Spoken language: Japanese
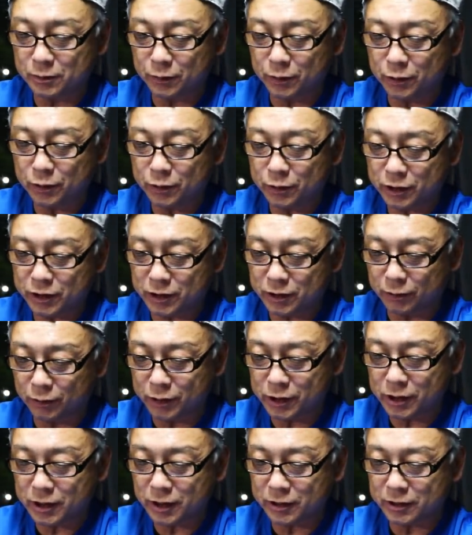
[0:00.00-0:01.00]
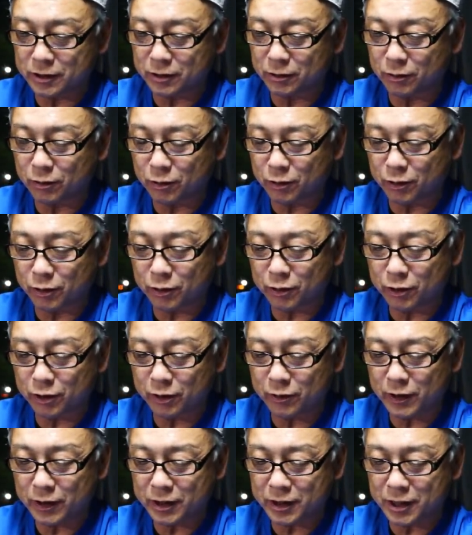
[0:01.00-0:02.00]
もう、惜しかったです。これ、こ
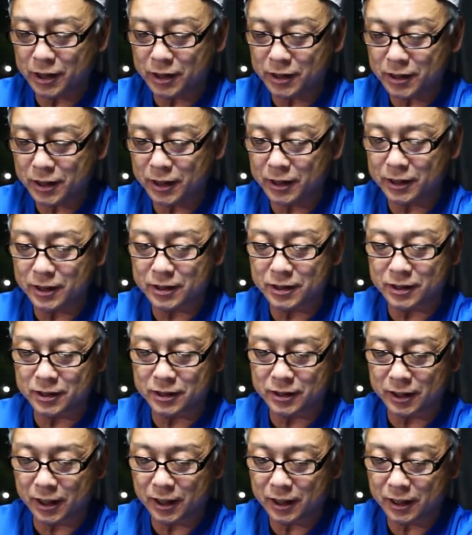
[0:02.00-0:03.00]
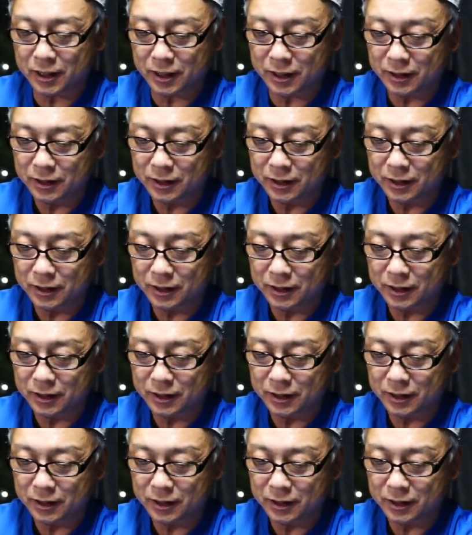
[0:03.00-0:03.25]
れは機材ですね。